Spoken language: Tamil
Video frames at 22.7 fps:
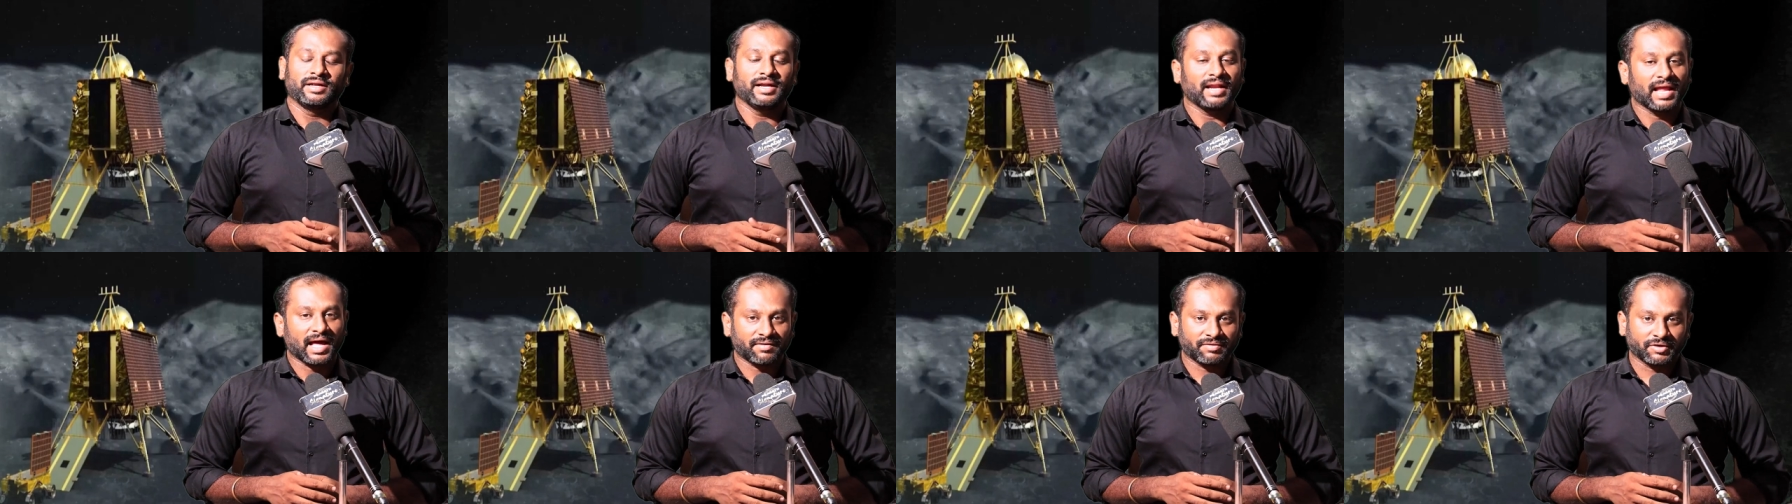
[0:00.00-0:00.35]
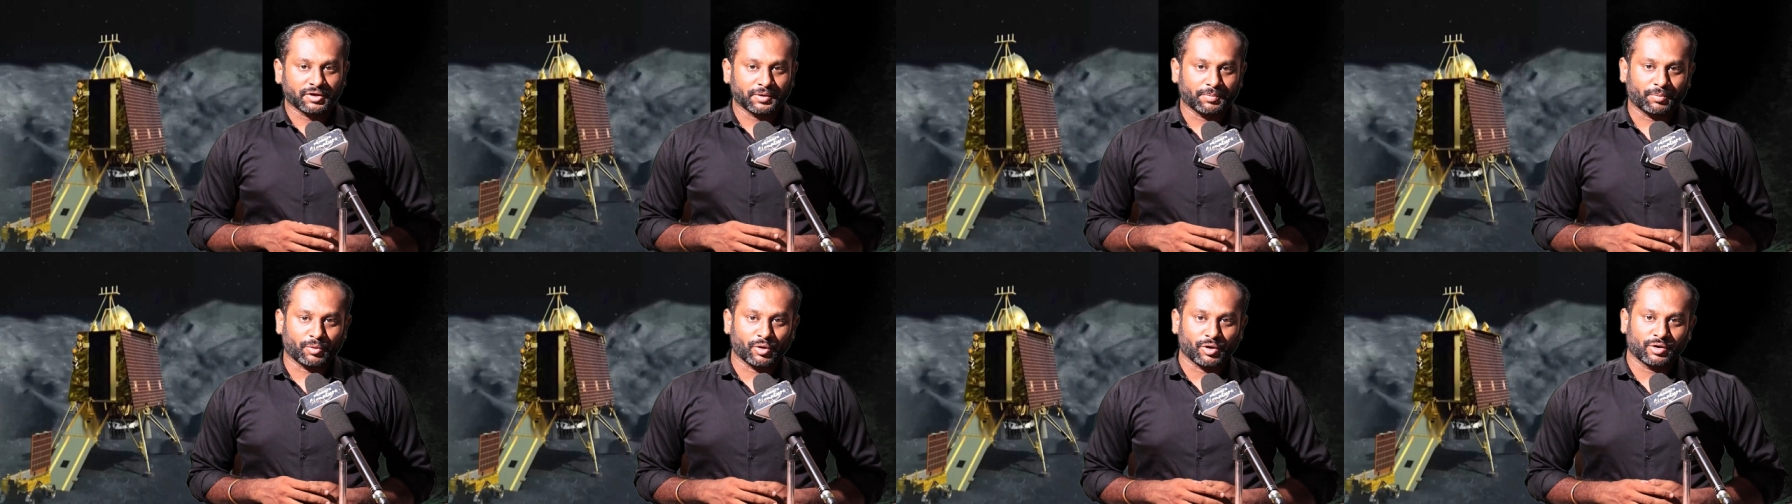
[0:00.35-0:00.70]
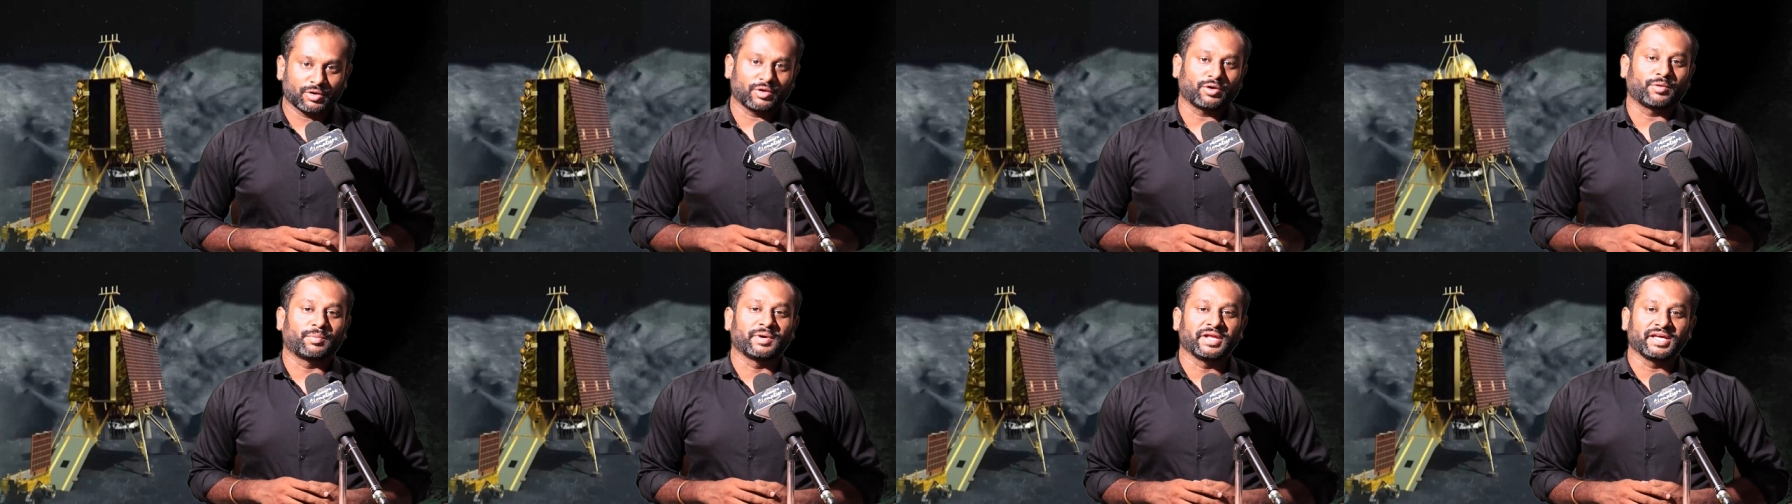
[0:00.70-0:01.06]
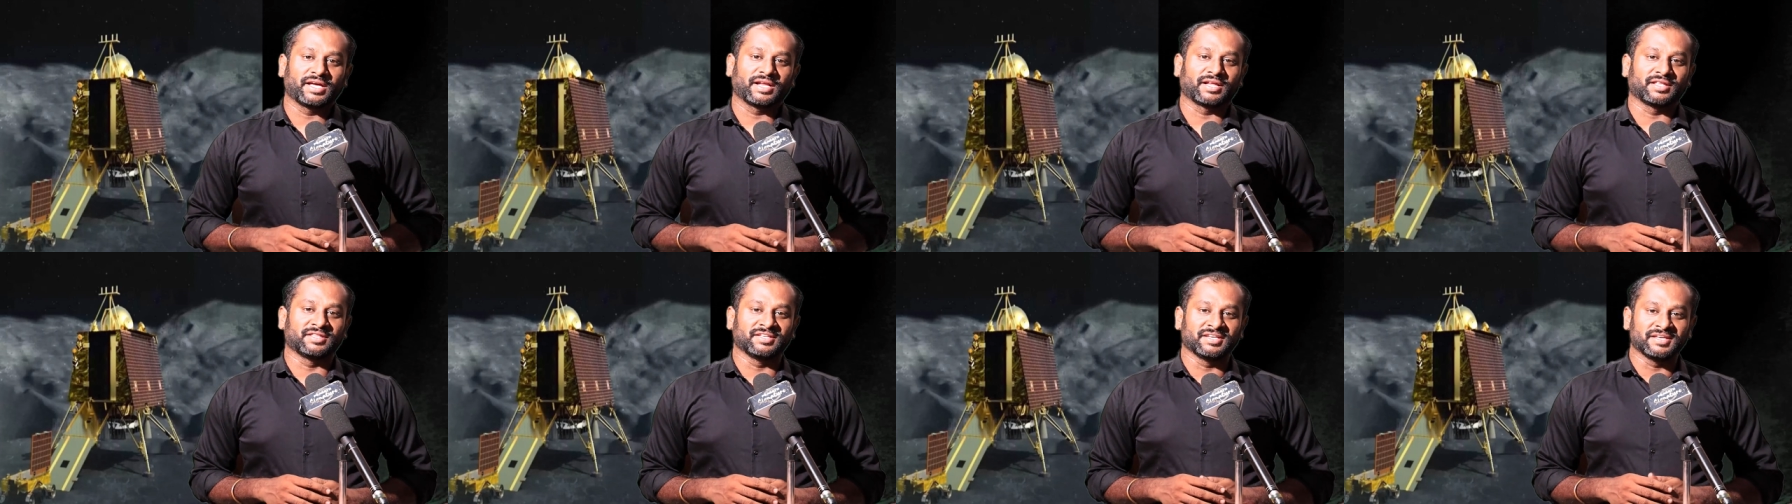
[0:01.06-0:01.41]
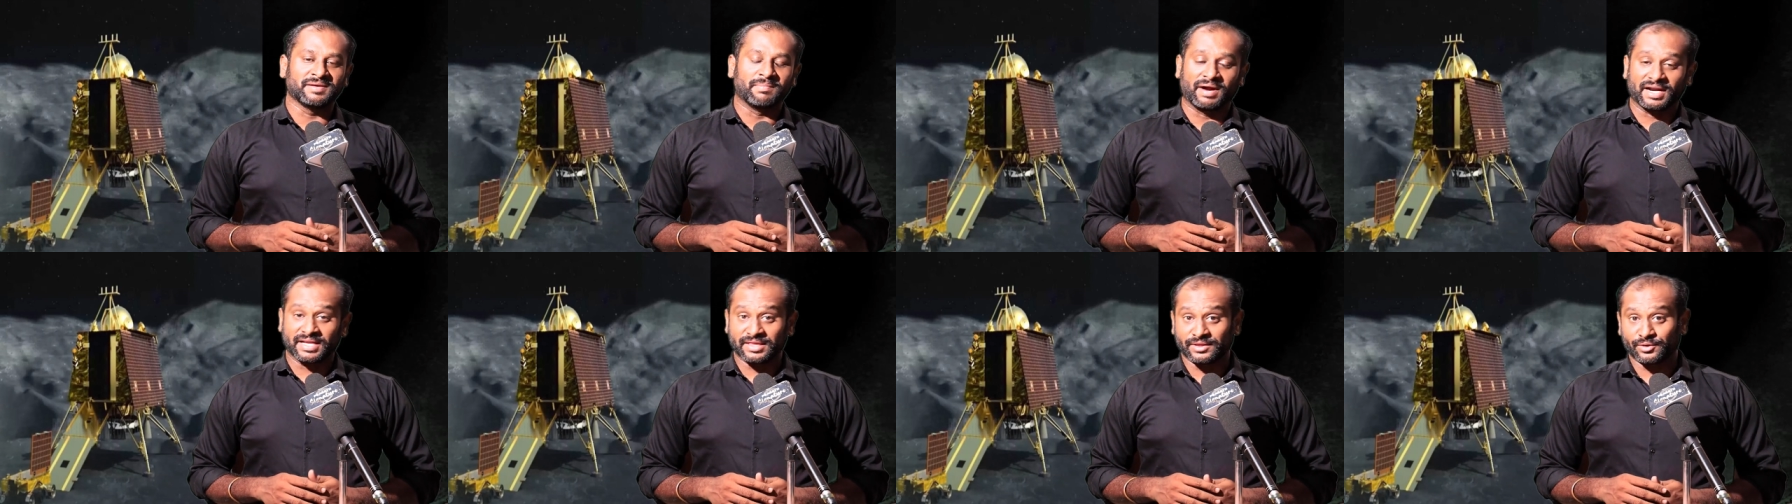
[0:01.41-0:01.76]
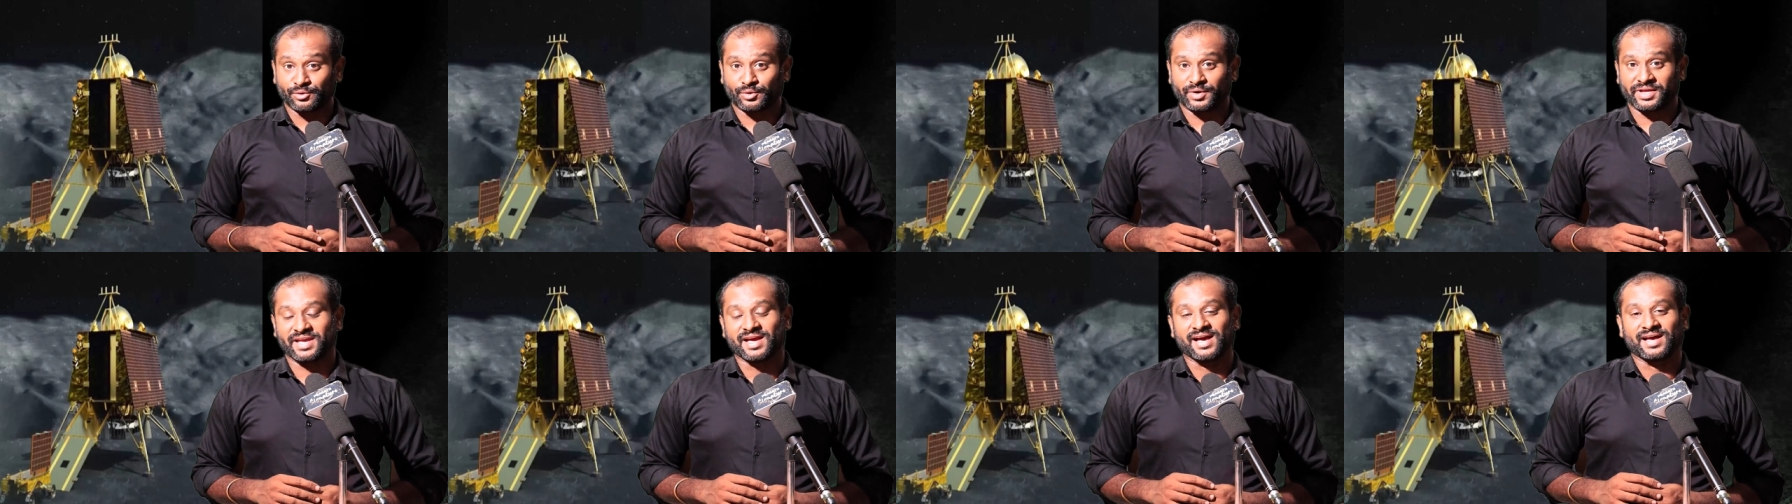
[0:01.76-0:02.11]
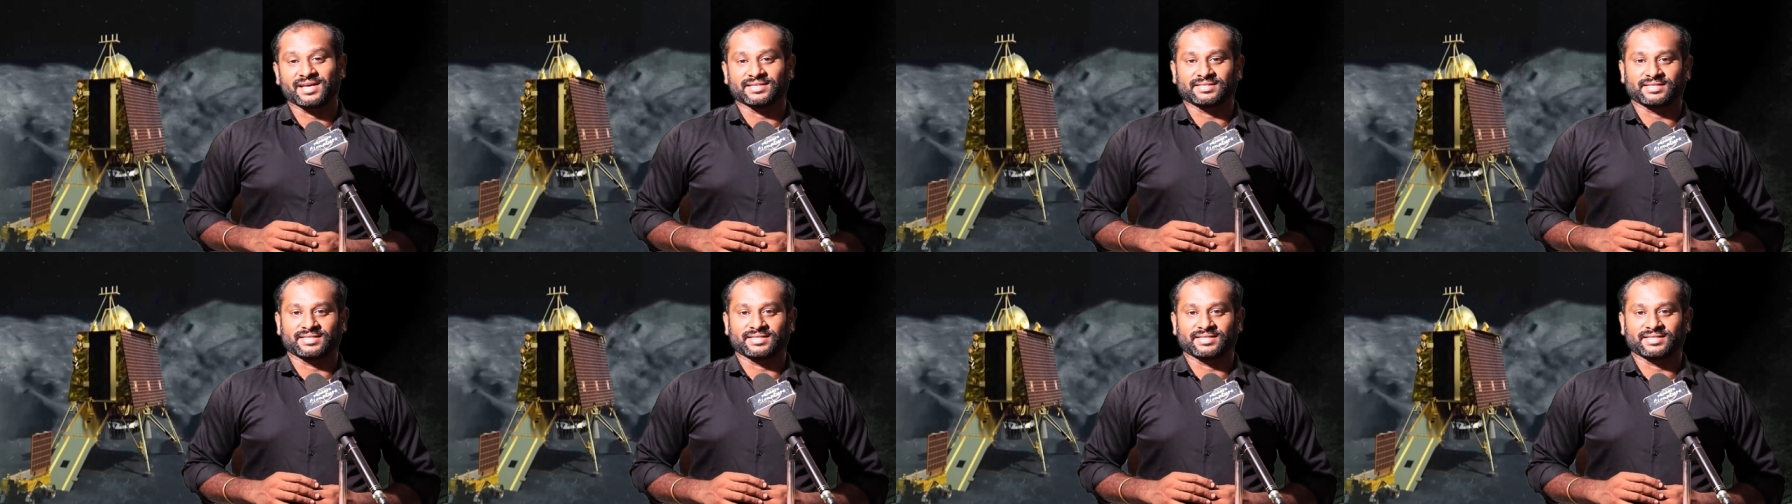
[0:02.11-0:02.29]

நிலாவுக்கு போகணும் அப்படிங்கிறது மனிதனுடைய